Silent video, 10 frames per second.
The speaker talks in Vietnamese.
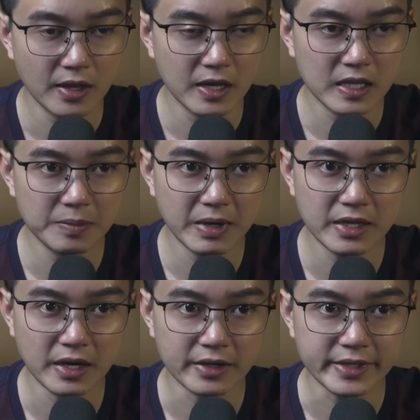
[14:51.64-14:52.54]
Nhưng bây
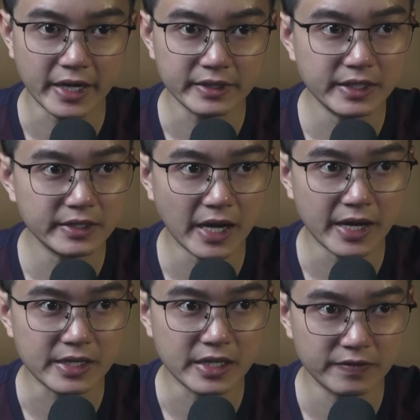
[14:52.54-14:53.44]
giờ chẳng thiết tha
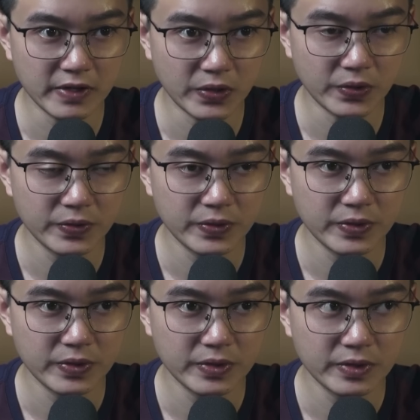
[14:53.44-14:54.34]
chi với cô.
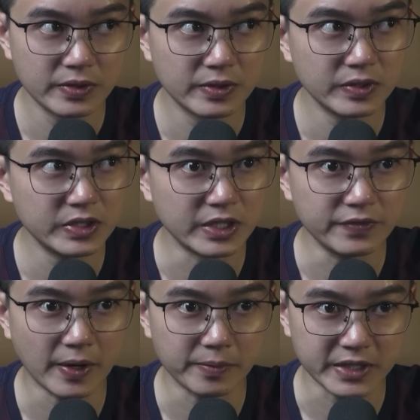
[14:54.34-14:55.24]
Trưởng
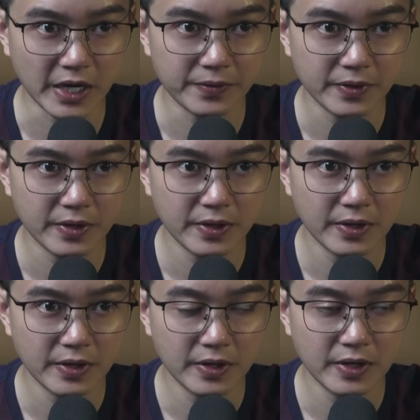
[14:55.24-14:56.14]
phòng sao?
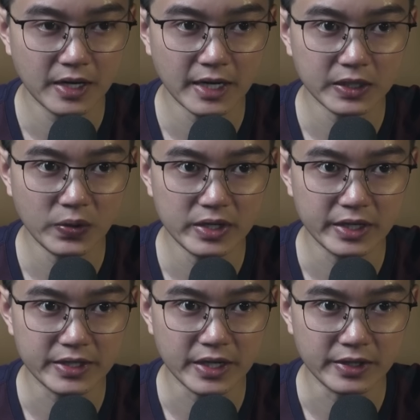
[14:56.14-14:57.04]
Ăn nói lịch
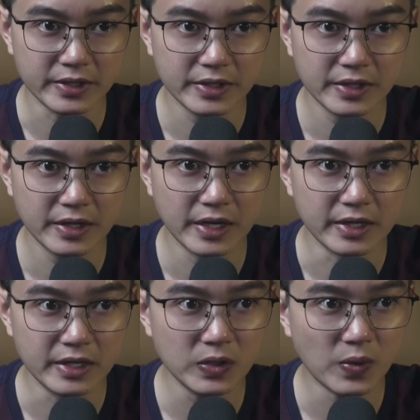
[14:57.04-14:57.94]
sự, đi
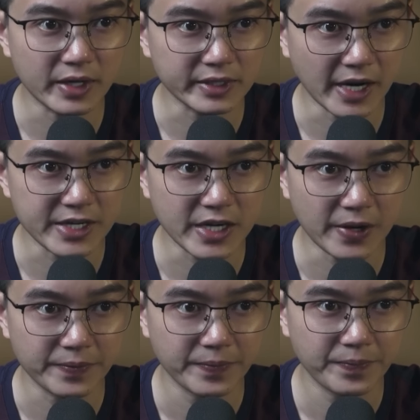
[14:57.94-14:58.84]
đứng khoan thai sao?
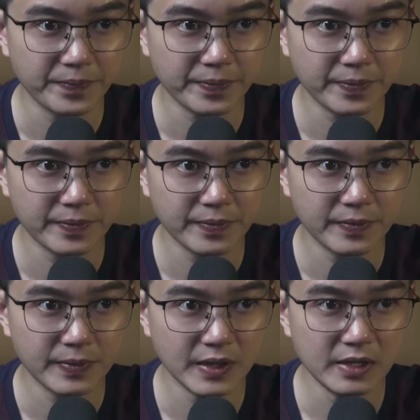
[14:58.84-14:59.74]

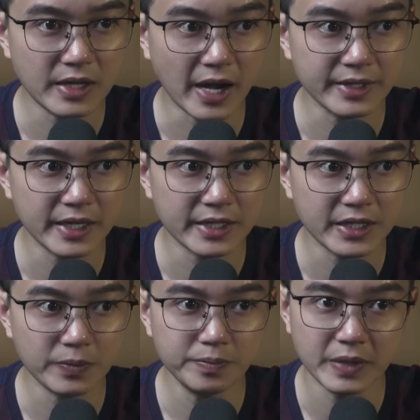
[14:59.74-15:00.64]
tất cả nhanh
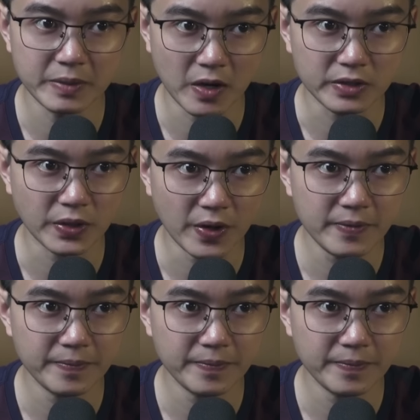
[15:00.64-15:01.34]
chóng bị bỏ xóa.